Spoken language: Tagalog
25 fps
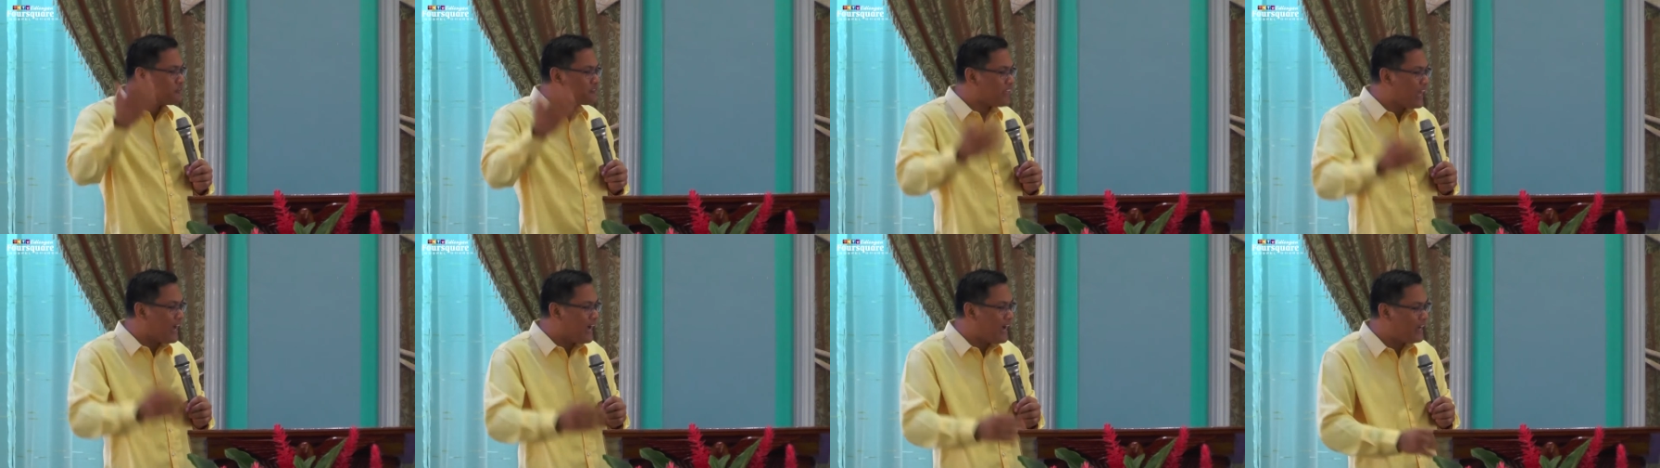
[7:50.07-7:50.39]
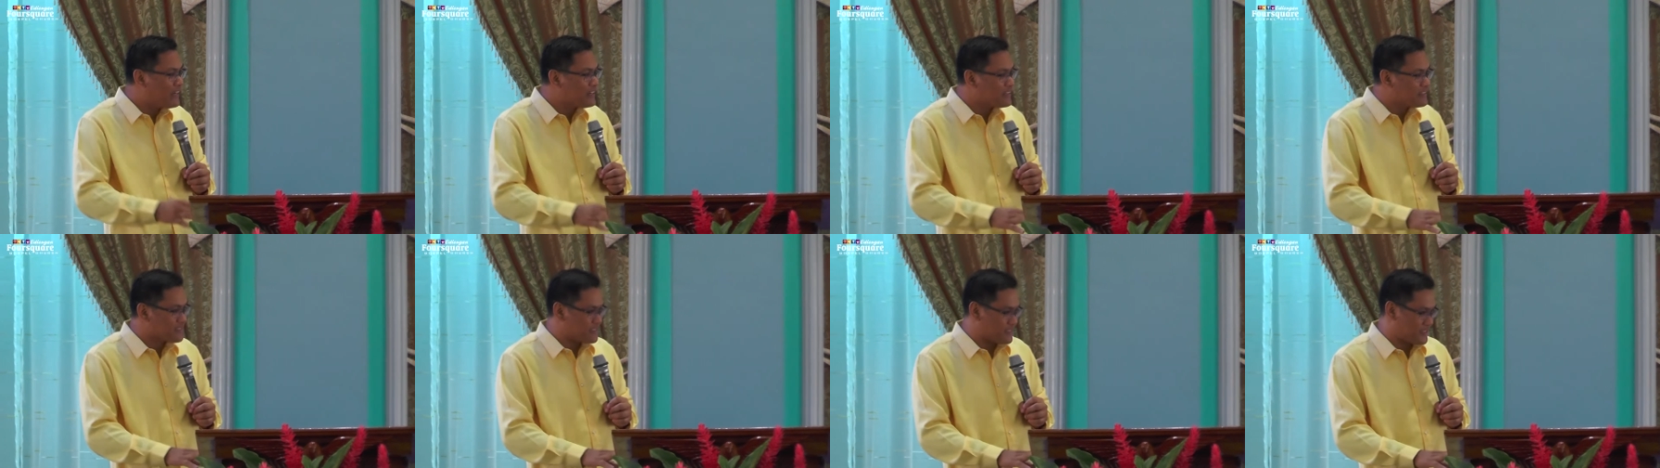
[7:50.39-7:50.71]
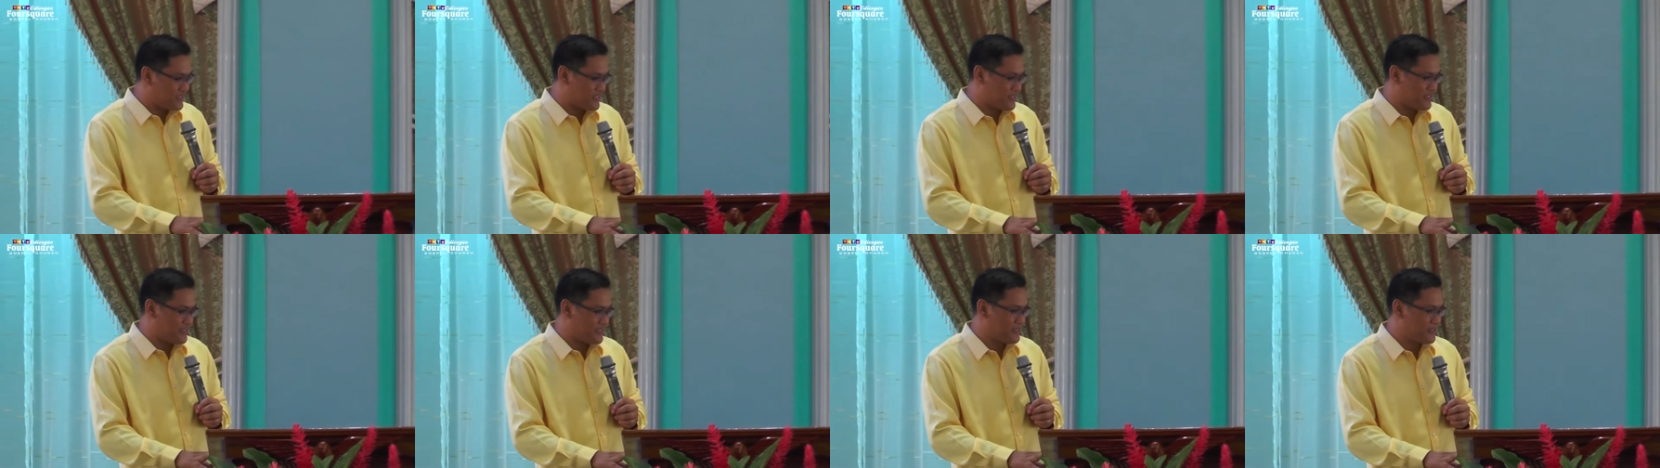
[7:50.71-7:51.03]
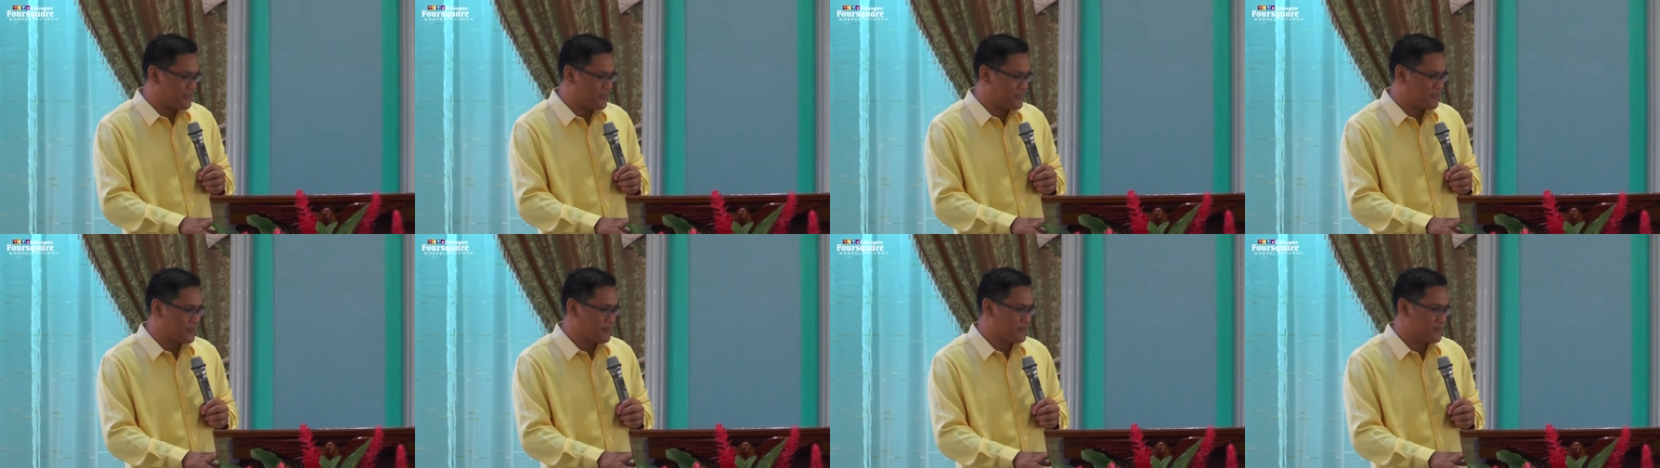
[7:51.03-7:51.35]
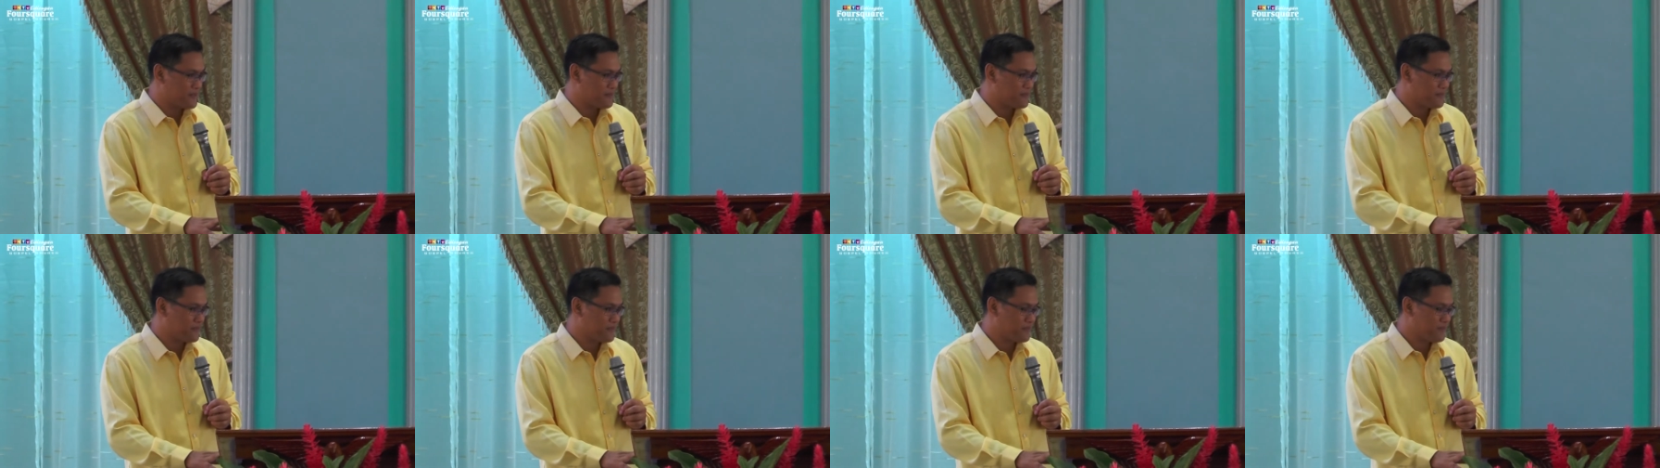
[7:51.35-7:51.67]
tongues
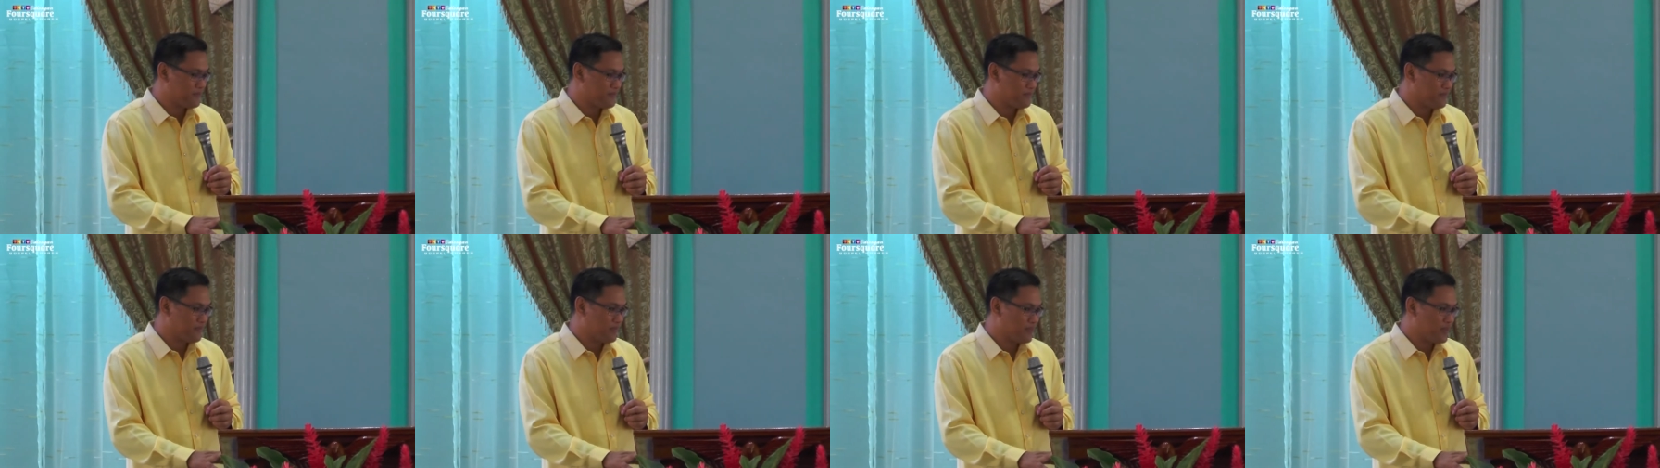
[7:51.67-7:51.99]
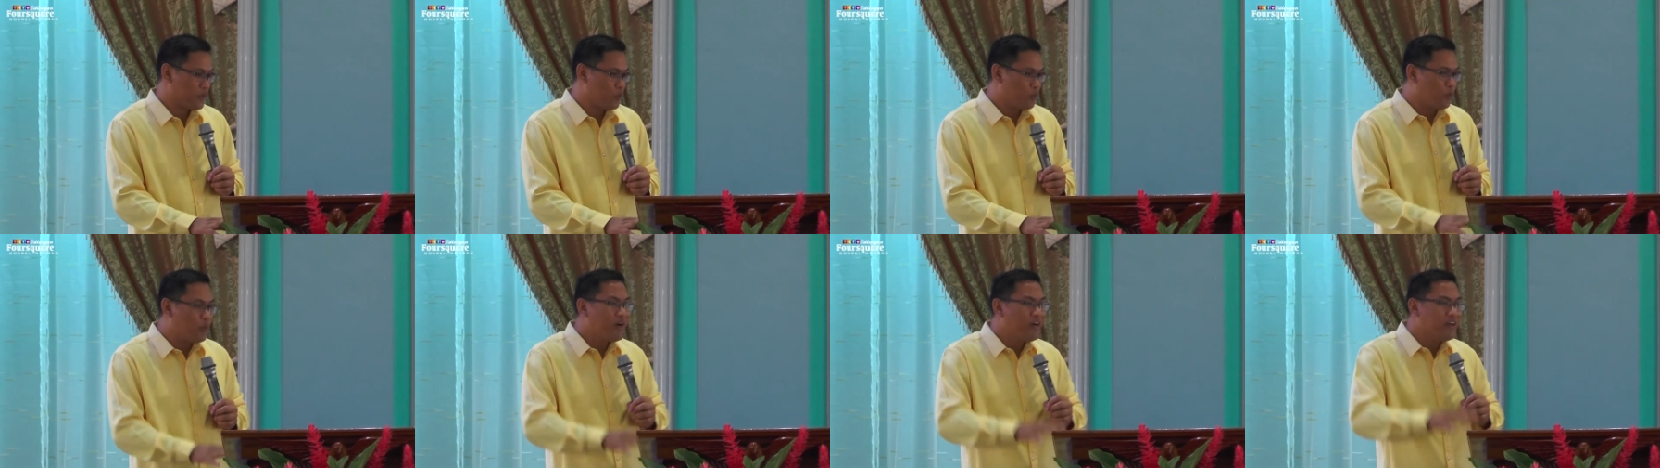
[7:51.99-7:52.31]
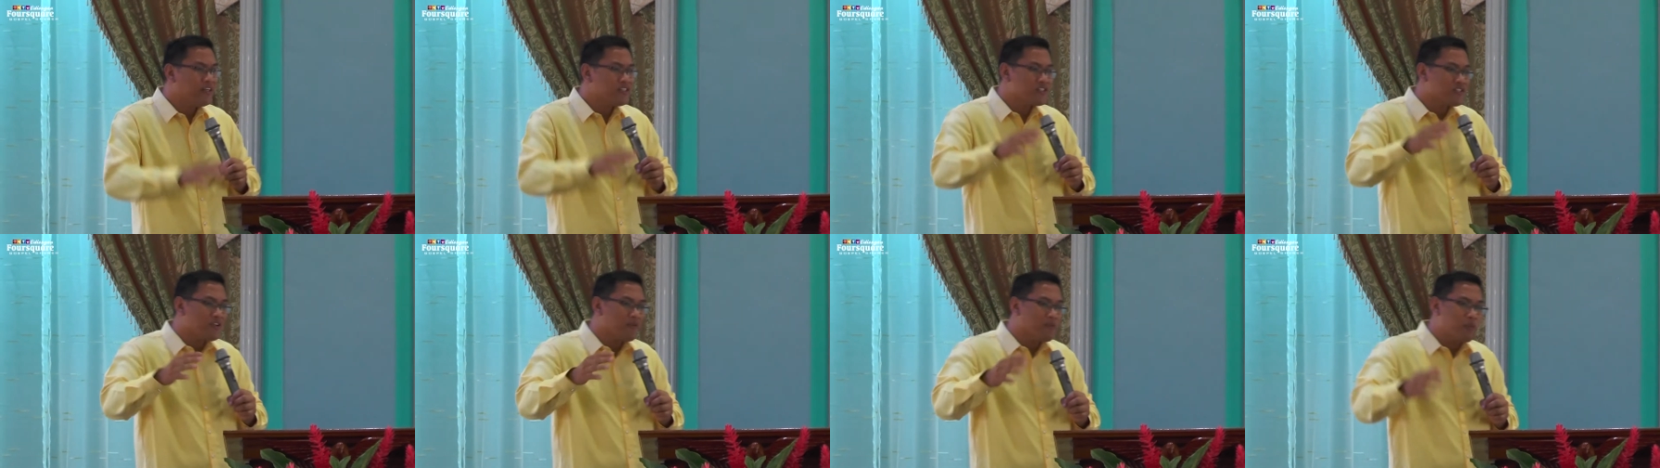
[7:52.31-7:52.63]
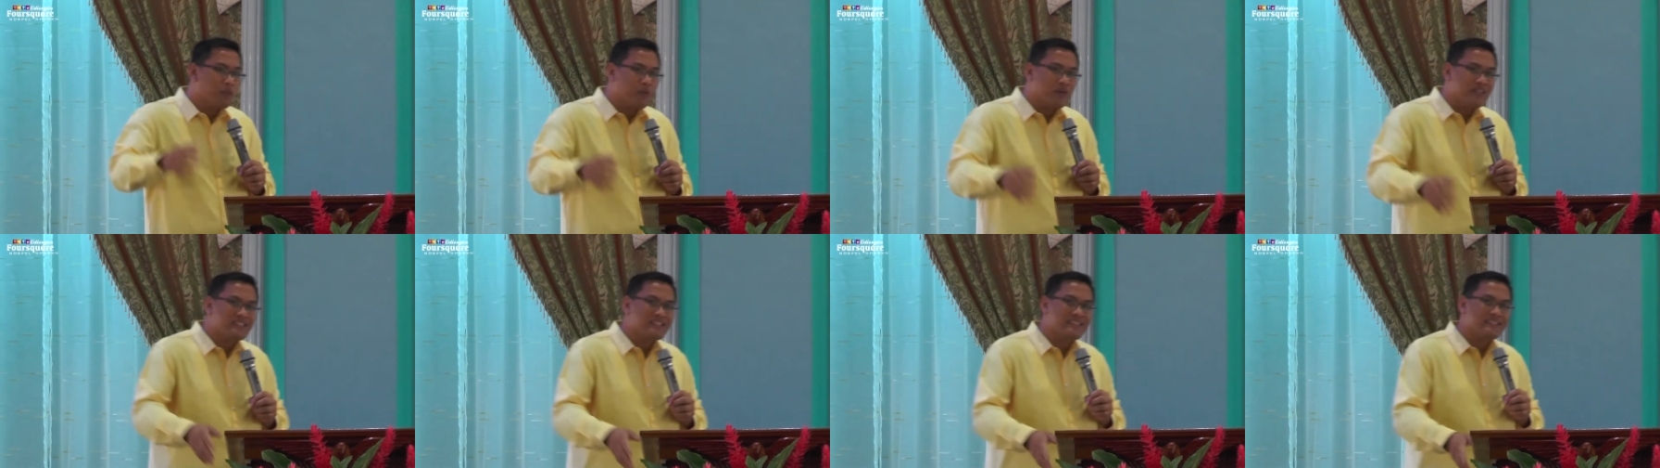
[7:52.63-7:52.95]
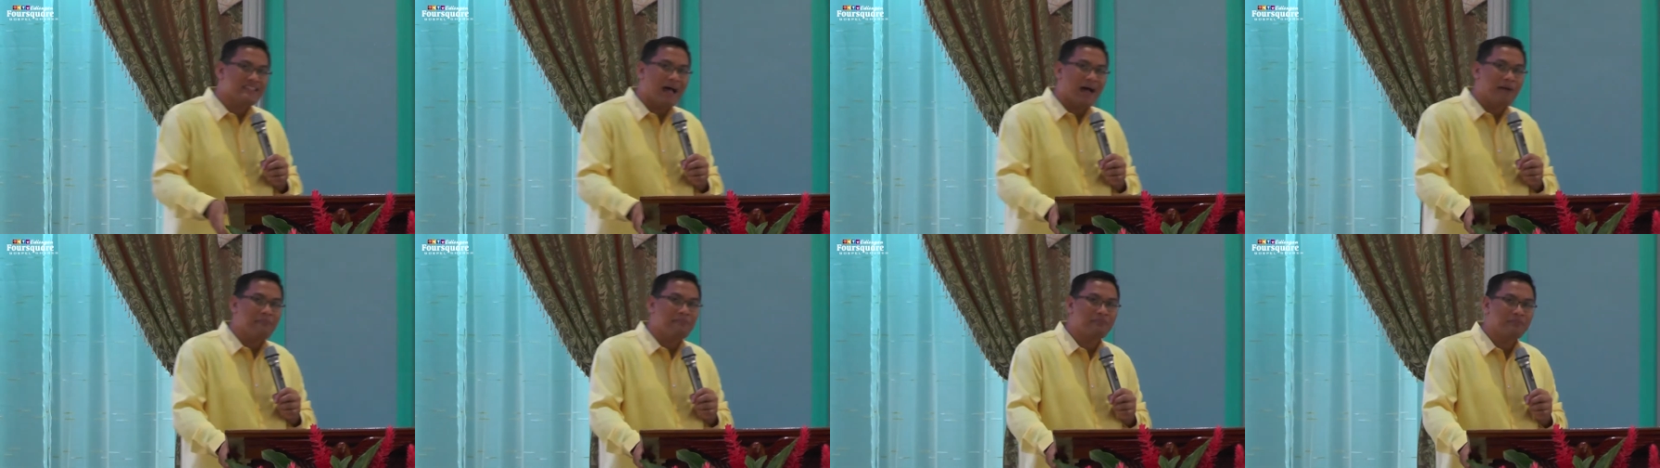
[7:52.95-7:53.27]
words of
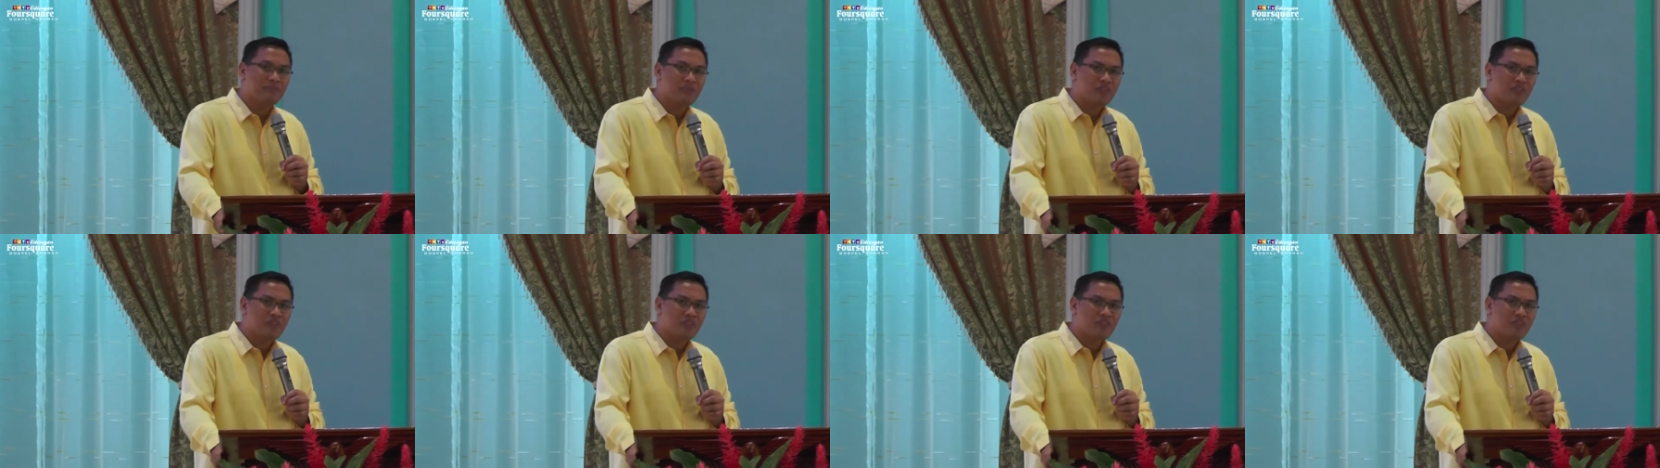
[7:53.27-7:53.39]
wisdom.